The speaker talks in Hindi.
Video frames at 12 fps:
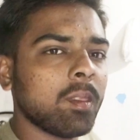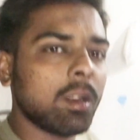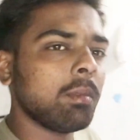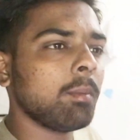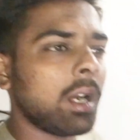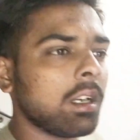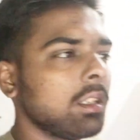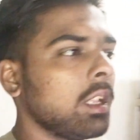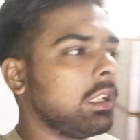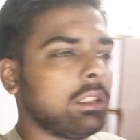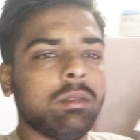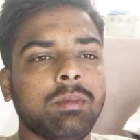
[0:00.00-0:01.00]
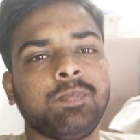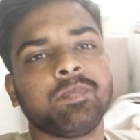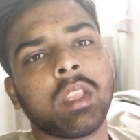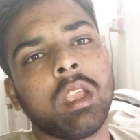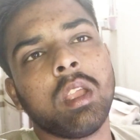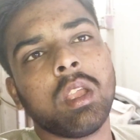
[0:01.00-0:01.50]
और मैं बांटता रहता
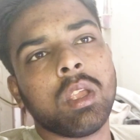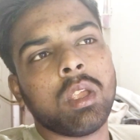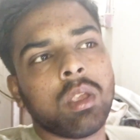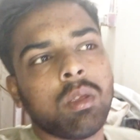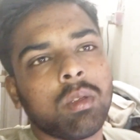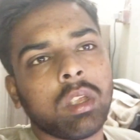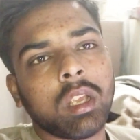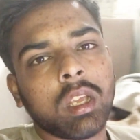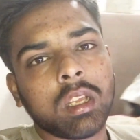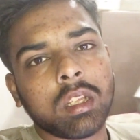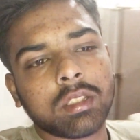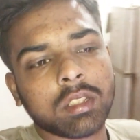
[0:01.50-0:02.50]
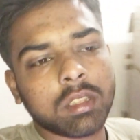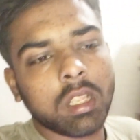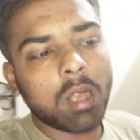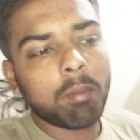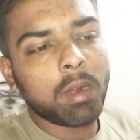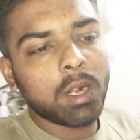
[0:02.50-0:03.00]
हूँ क्योंकि
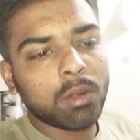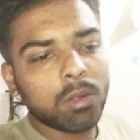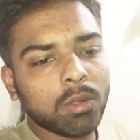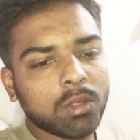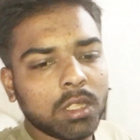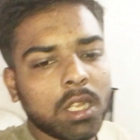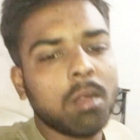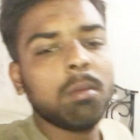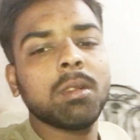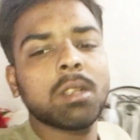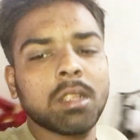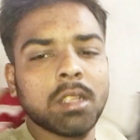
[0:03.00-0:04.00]
जितना आप बांटोगे उतना आप